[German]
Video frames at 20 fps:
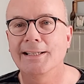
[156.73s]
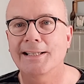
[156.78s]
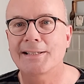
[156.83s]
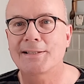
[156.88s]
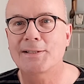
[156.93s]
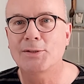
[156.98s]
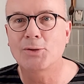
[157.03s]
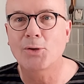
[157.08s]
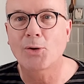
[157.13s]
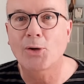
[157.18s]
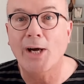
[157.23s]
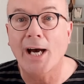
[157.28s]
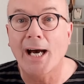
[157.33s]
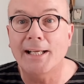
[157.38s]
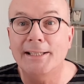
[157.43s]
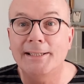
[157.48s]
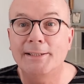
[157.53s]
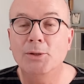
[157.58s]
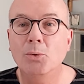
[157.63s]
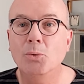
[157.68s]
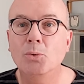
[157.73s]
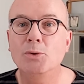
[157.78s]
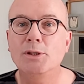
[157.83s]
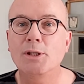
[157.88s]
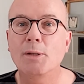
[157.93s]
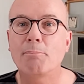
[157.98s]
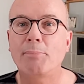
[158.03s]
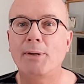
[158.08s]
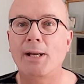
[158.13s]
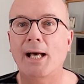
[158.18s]
Es sind doch gerade die
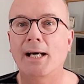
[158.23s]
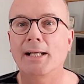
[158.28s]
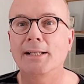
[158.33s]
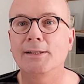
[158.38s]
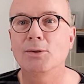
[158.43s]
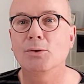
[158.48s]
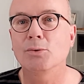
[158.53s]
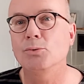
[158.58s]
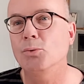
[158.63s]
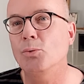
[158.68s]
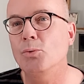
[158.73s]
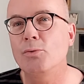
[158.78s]
ungeplanten und